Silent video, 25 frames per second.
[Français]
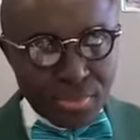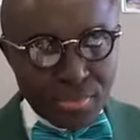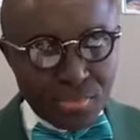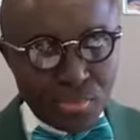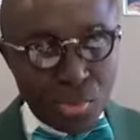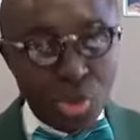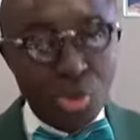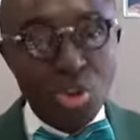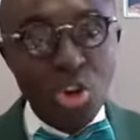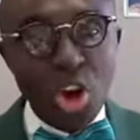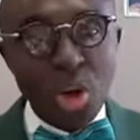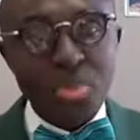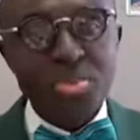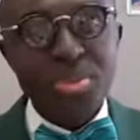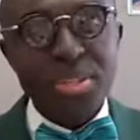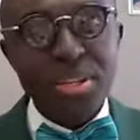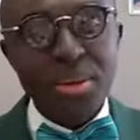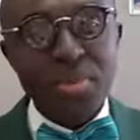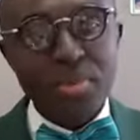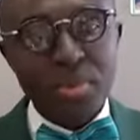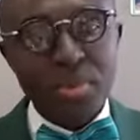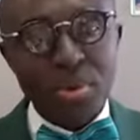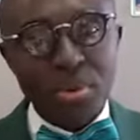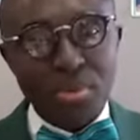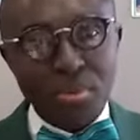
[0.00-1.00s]
mon
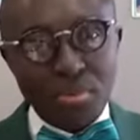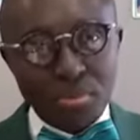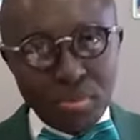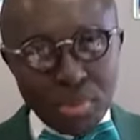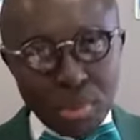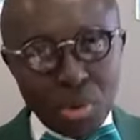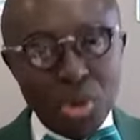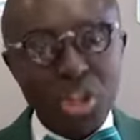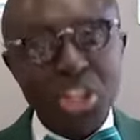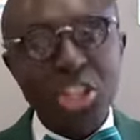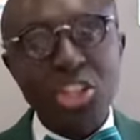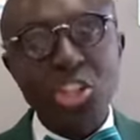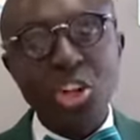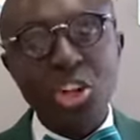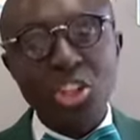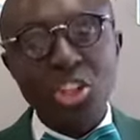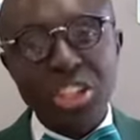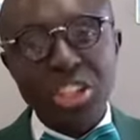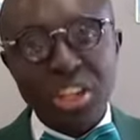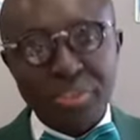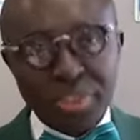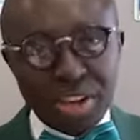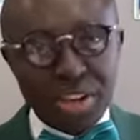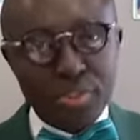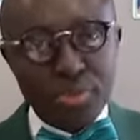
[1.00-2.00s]
observation, mon échange
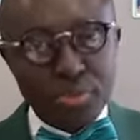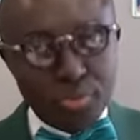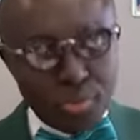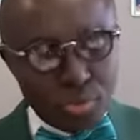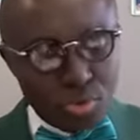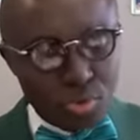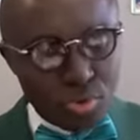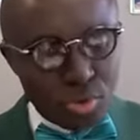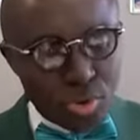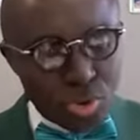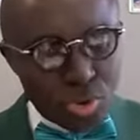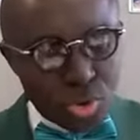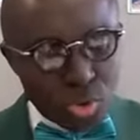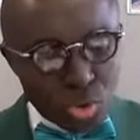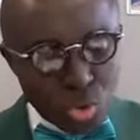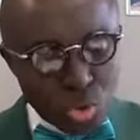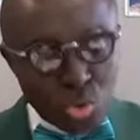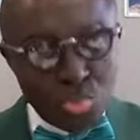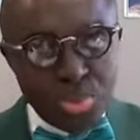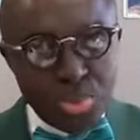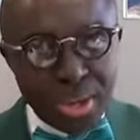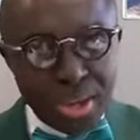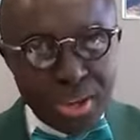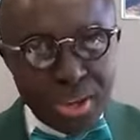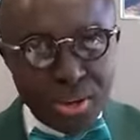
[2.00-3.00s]
avec vous, ou
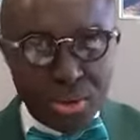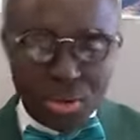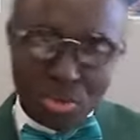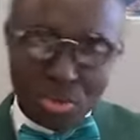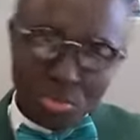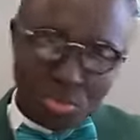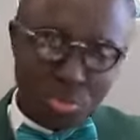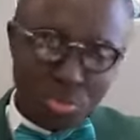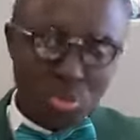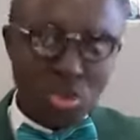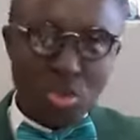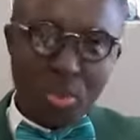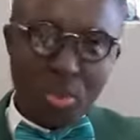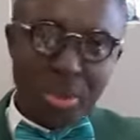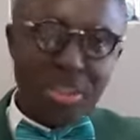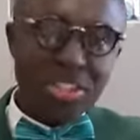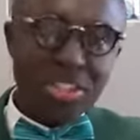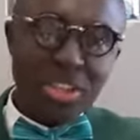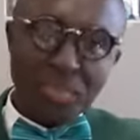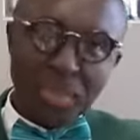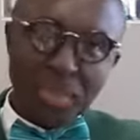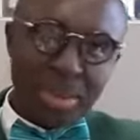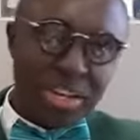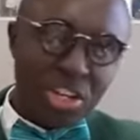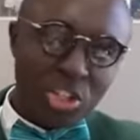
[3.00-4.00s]
bien, je ne pas
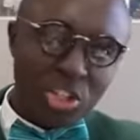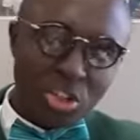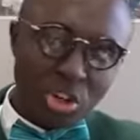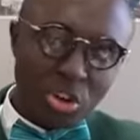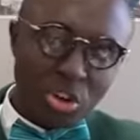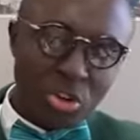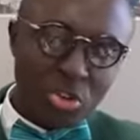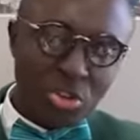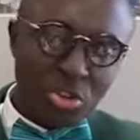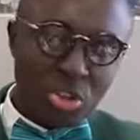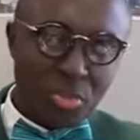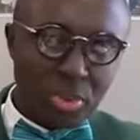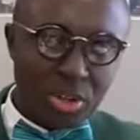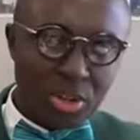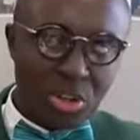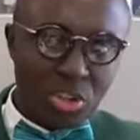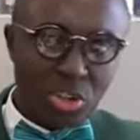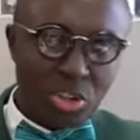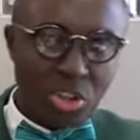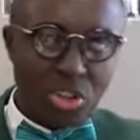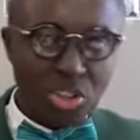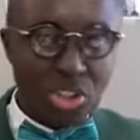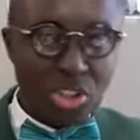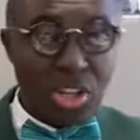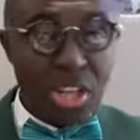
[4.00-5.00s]
c'est pas un échange, c'est pas un
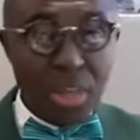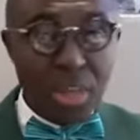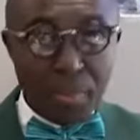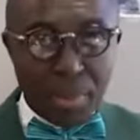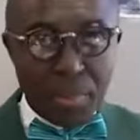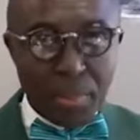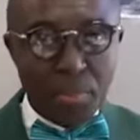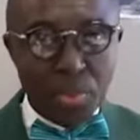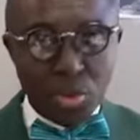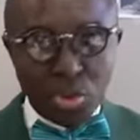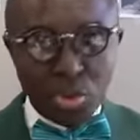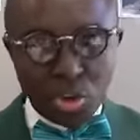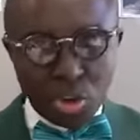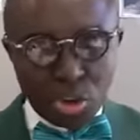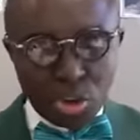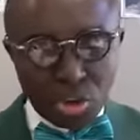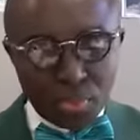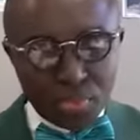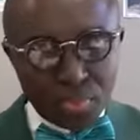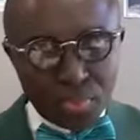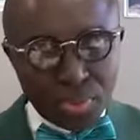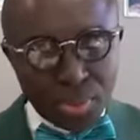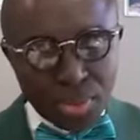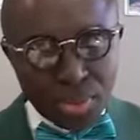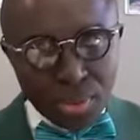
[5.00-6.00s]
échange, mais plutôt
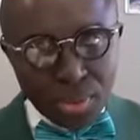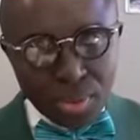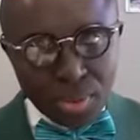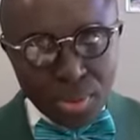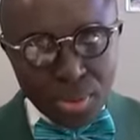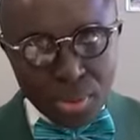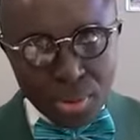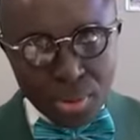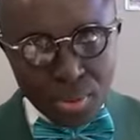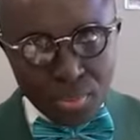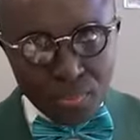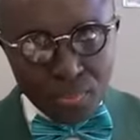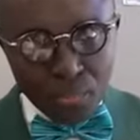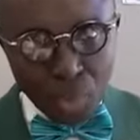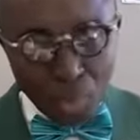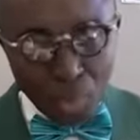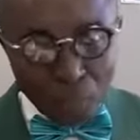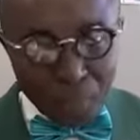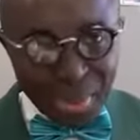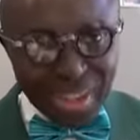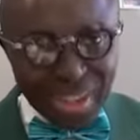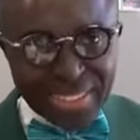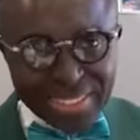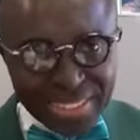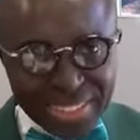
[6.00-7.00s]
mon
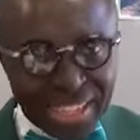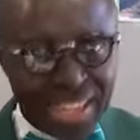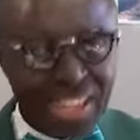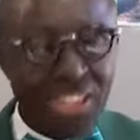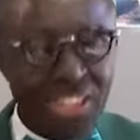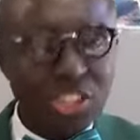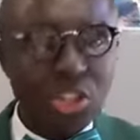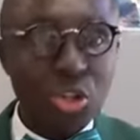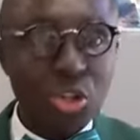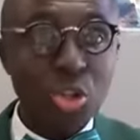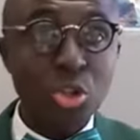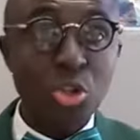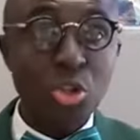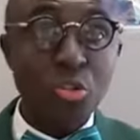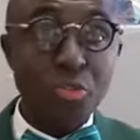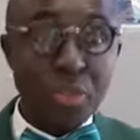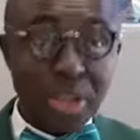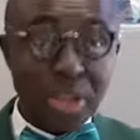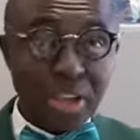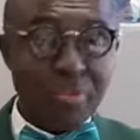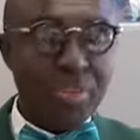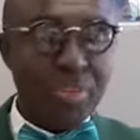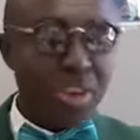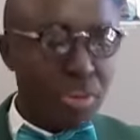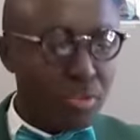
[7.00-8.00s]
partage que je fais
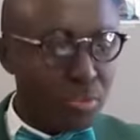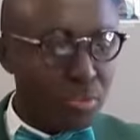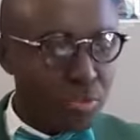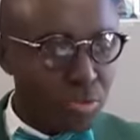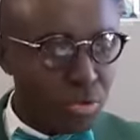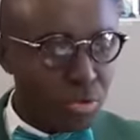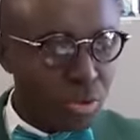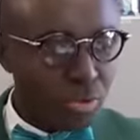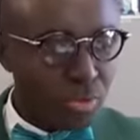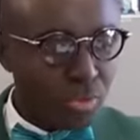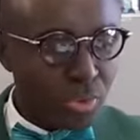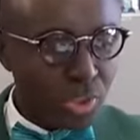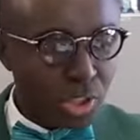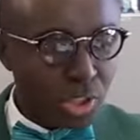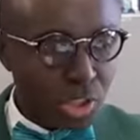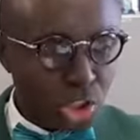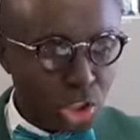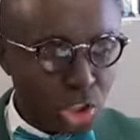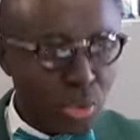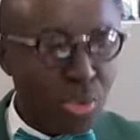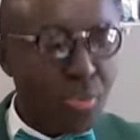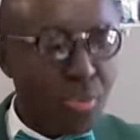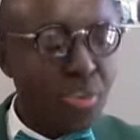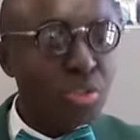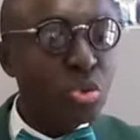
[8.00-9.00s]
avec vous,
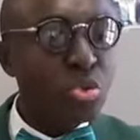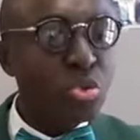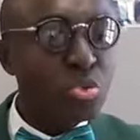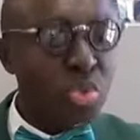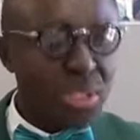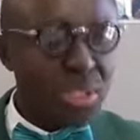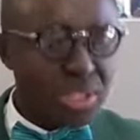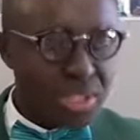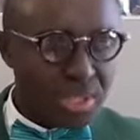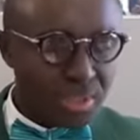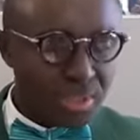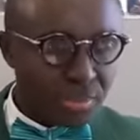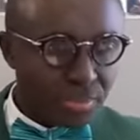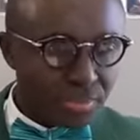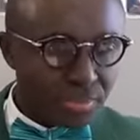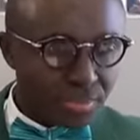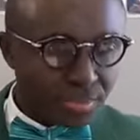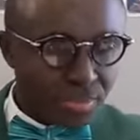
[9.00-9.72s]
je m'en vais tout de suite